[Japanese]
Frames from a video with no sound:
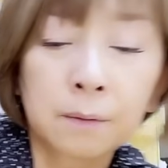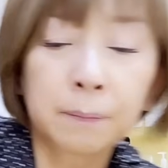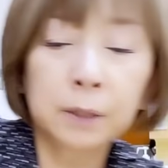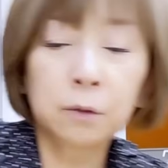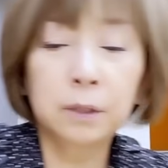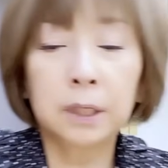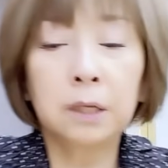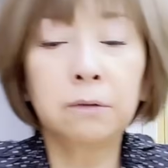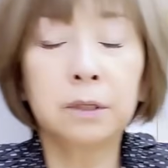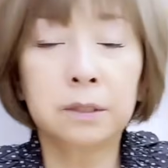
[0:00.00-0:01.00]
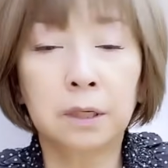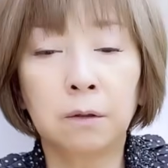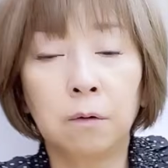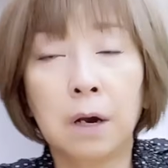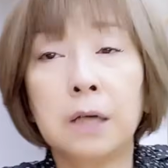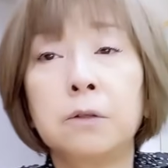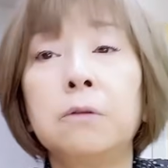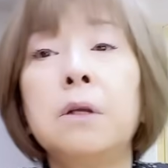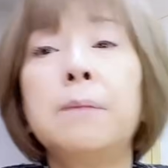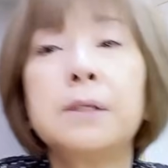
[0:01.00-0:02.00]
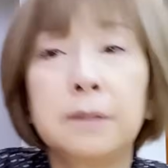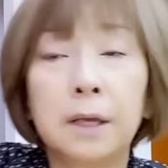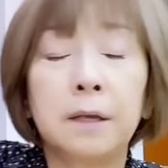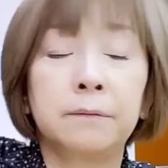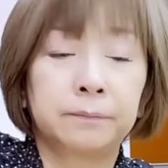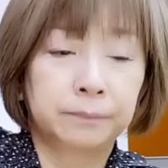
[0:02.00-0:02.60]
パッとできるんですけど、遊んでますね。